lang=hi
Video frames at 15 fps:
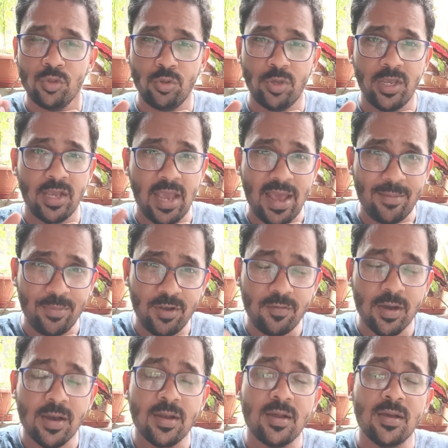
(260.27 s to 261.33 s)
तो एक एप्पल
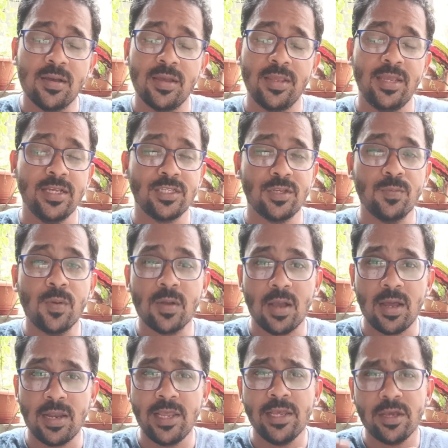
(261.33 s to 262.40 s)
वगैरह ये सब
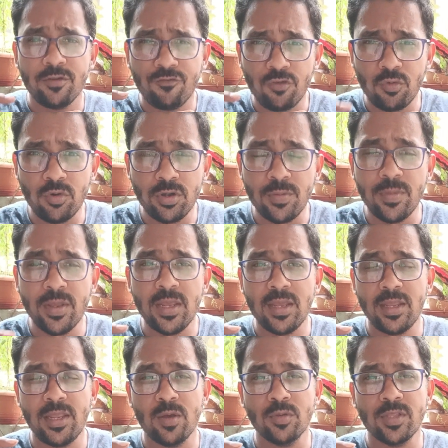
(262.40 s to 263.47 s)
खा लें फ्रूट में
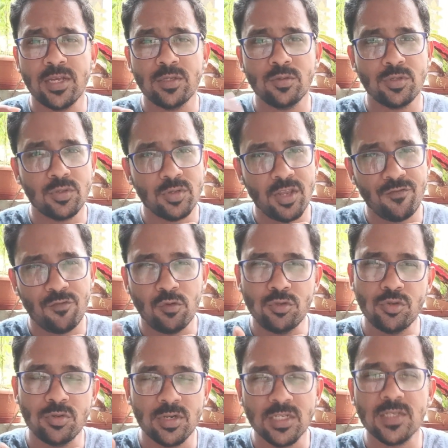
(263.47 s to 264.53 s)
ये होता है दोस्तों कि फ्रूट
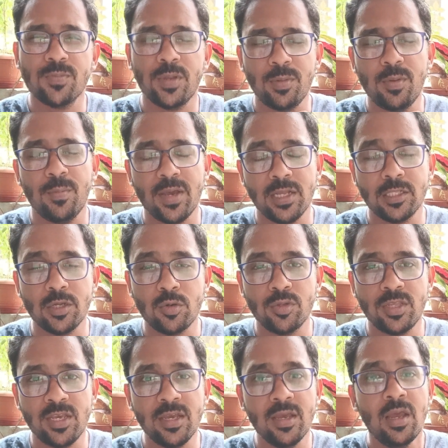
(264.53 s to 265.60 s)
शुगर्स फिर भी बेहतर
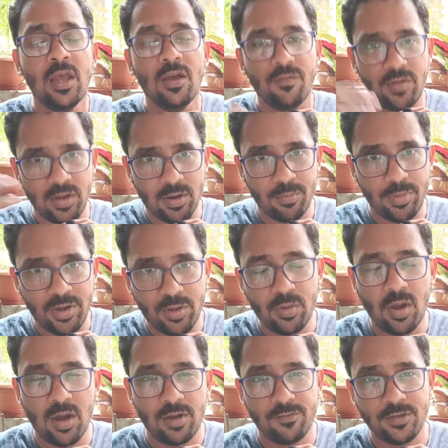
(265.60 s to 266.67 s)
होती हैं वन कम्पेयर टू
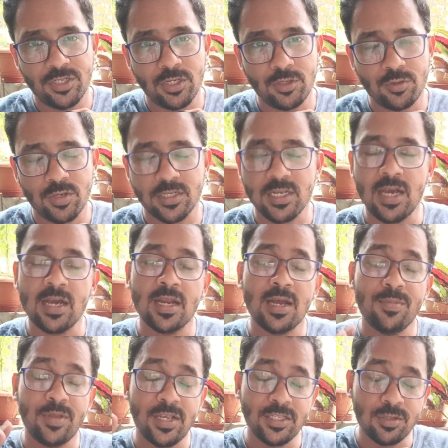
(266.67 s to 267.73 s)
आर्टिफिशियल शुगर्स अगर
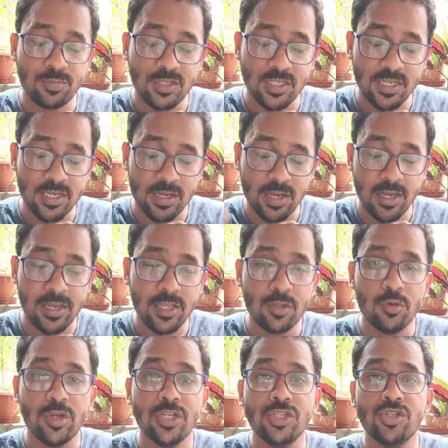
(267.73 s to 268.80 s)
आप ये सब चीज़ें करेंगे
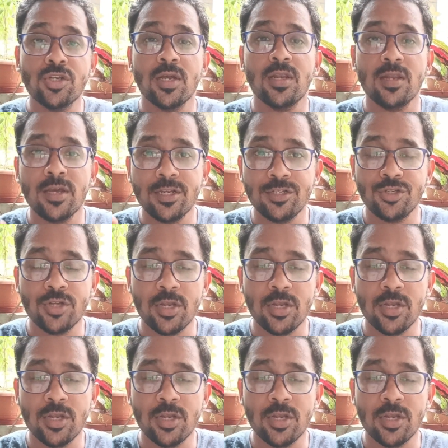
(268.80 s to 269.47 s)
तो इन शाला